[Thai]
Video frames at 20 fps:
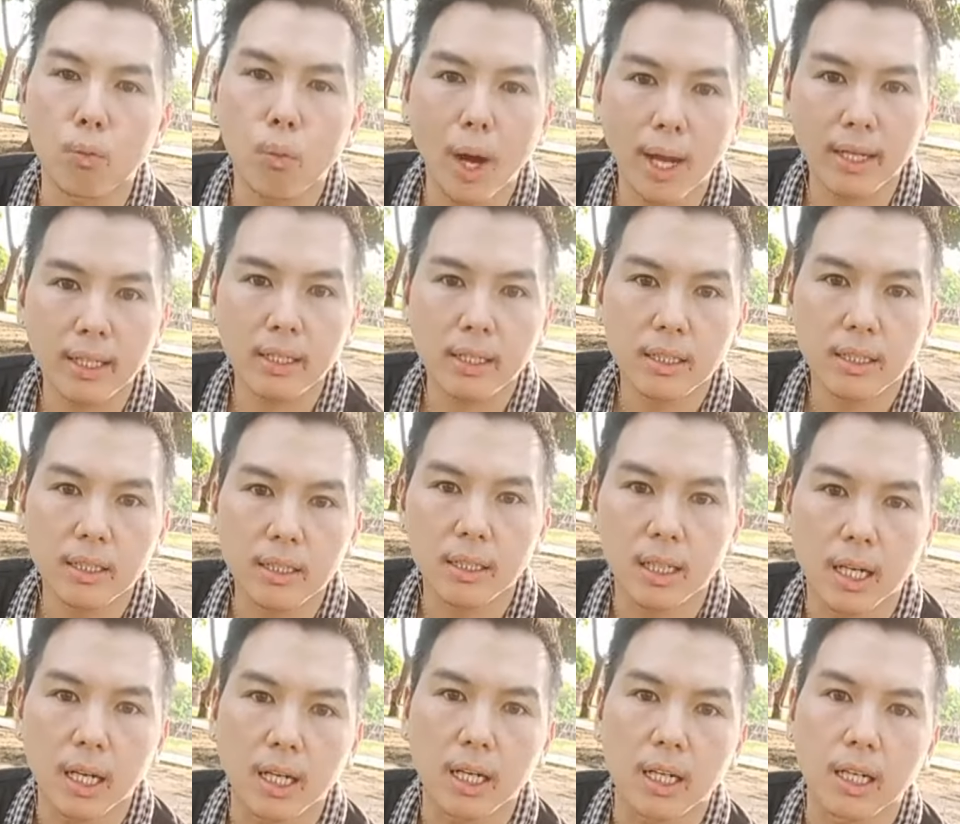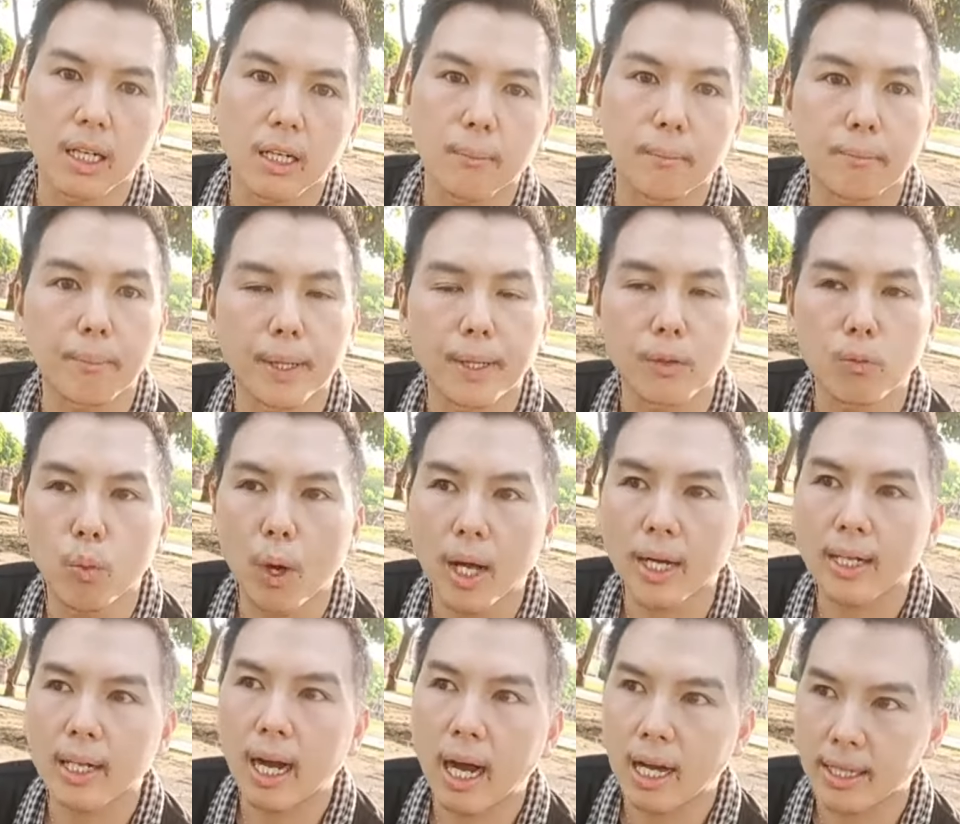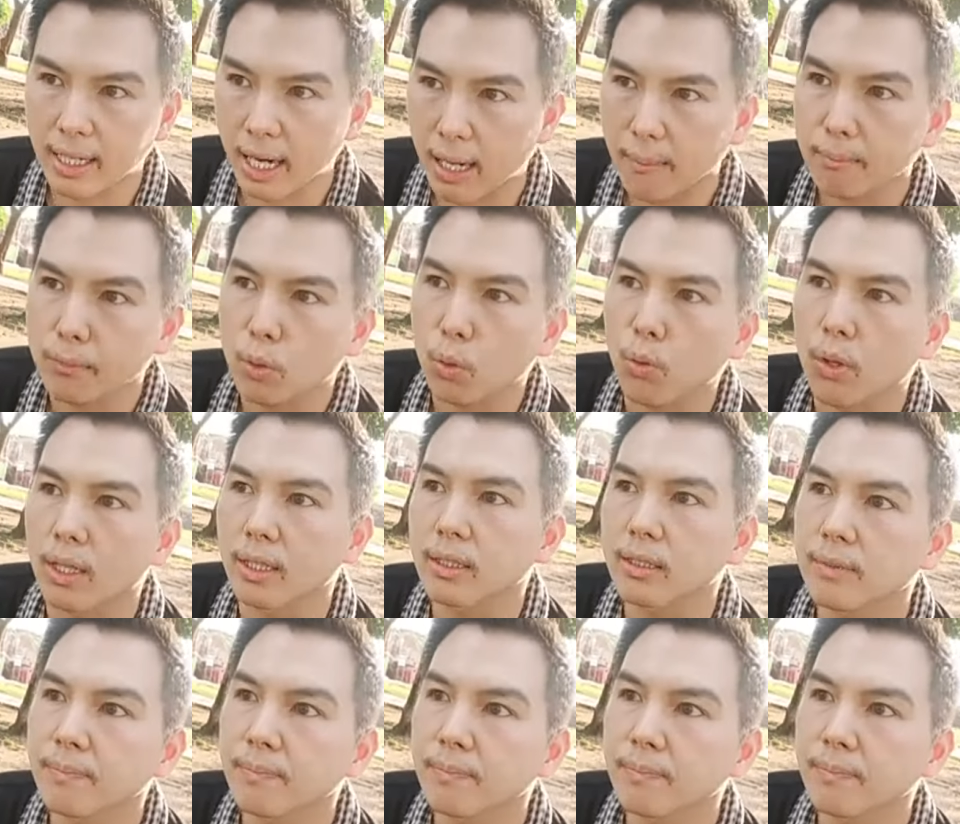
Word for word: วัดเป็นวัดอารามหลวง